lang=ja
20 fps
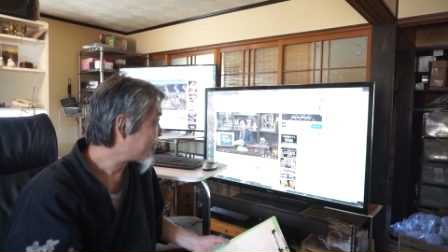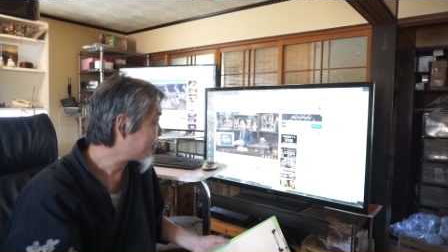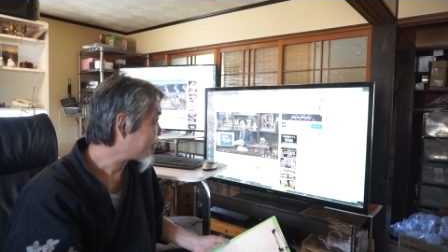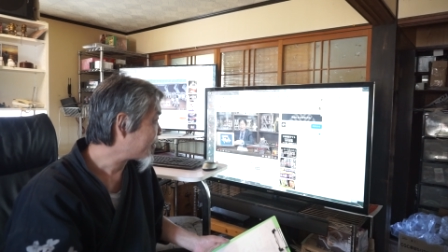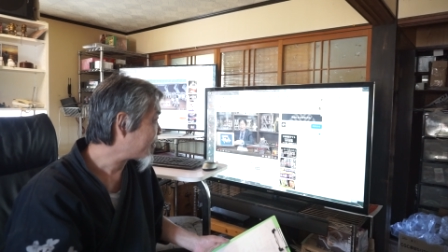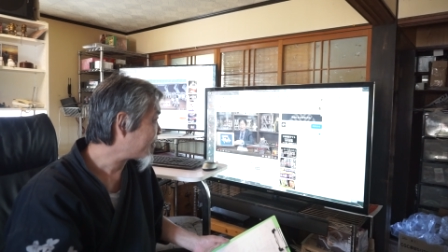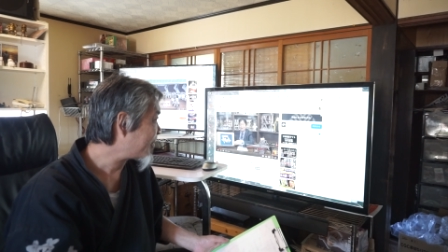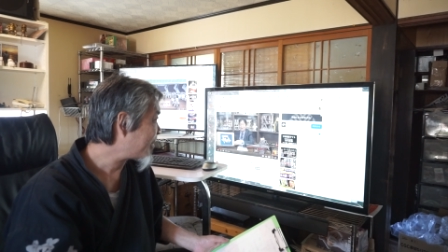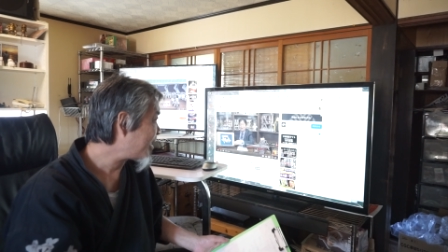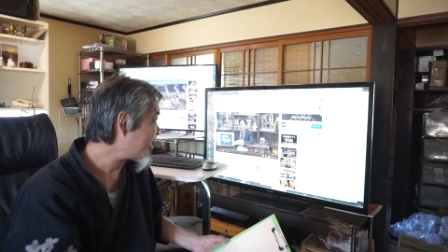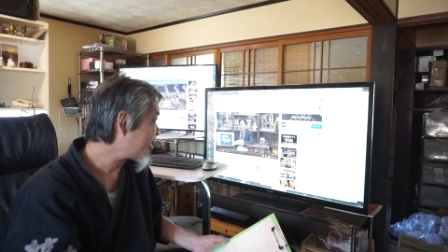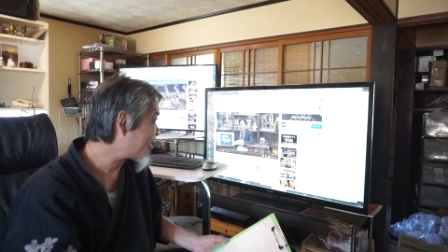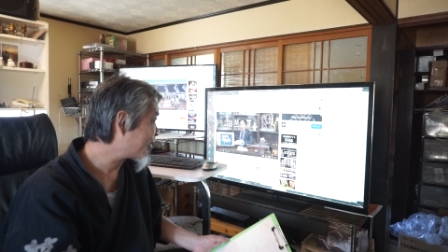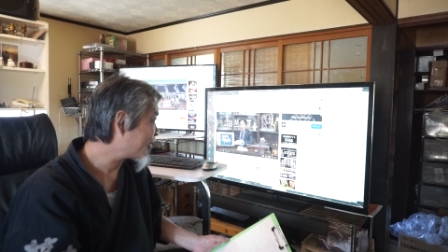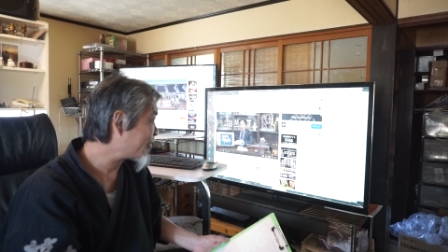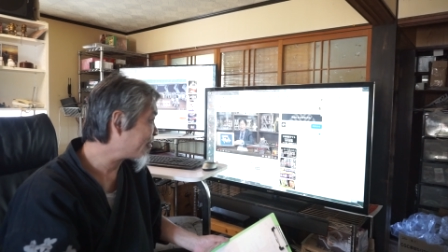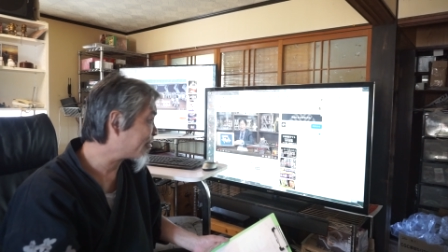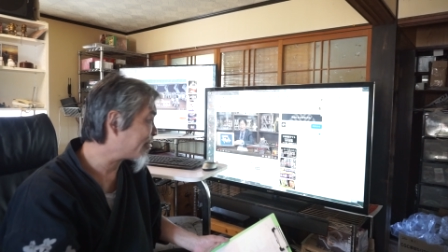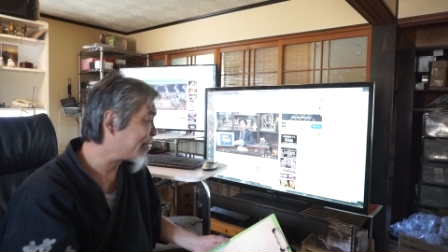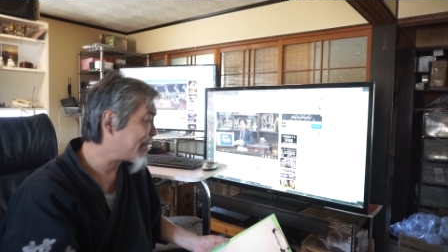次の
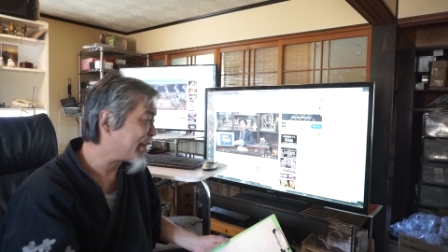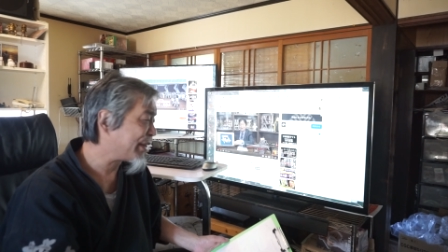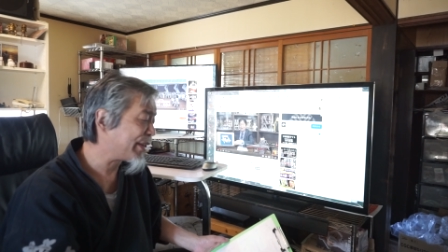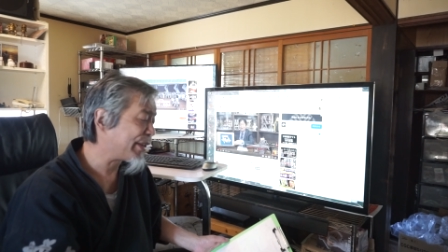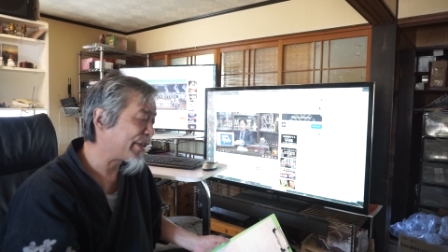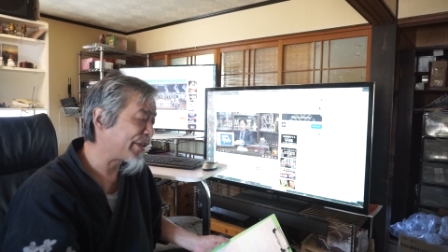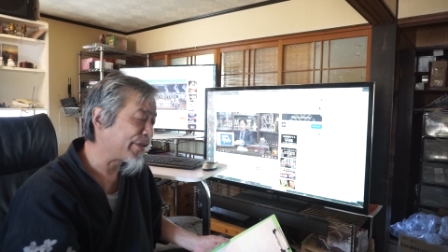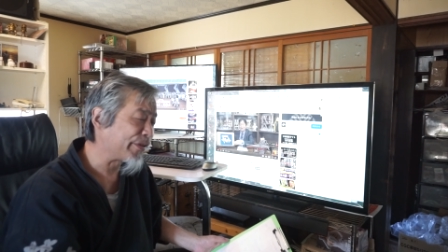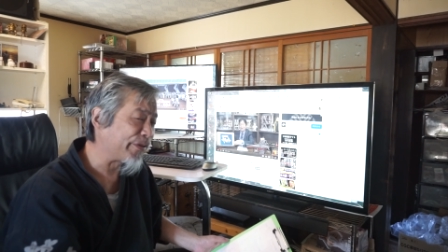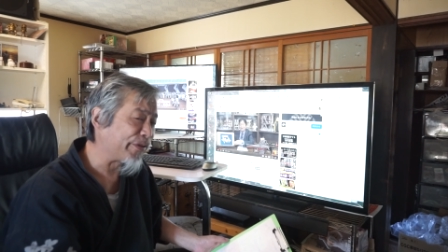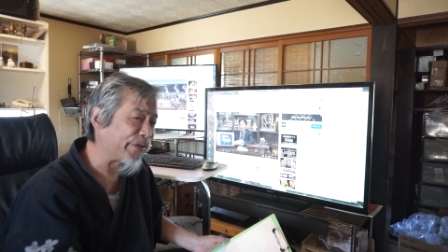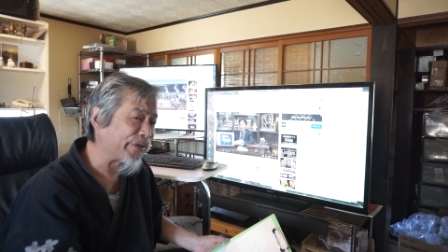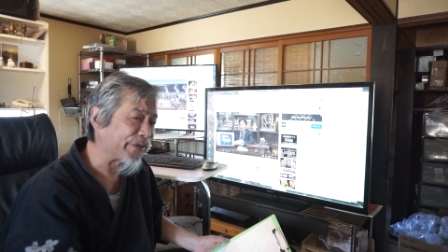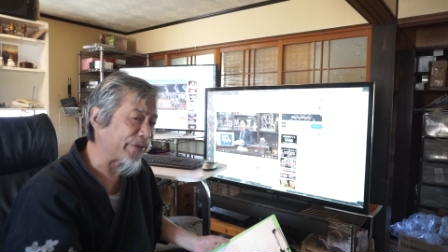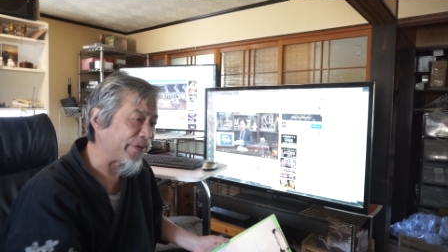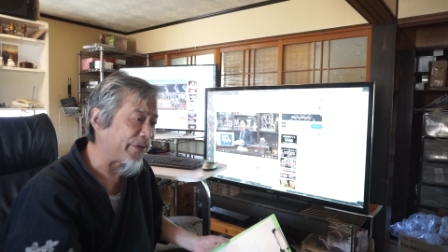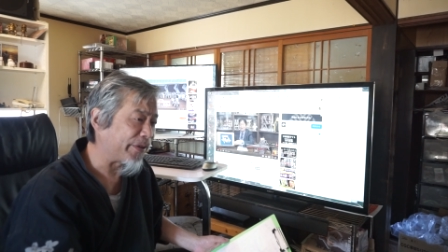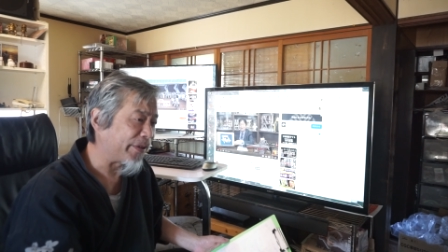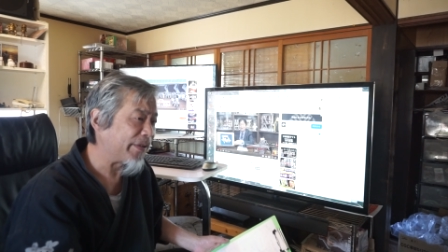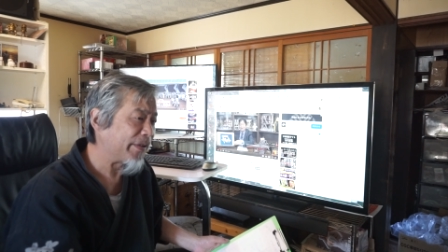2199一挙放
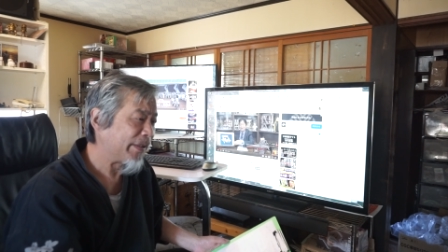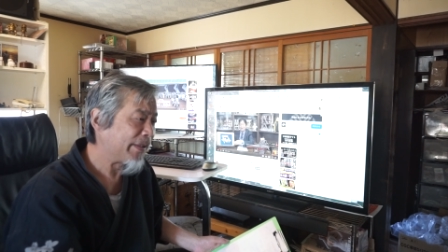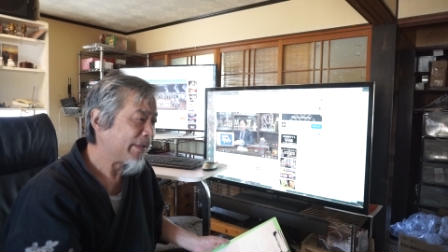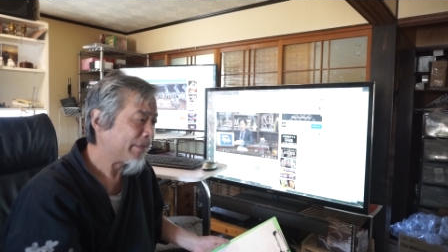送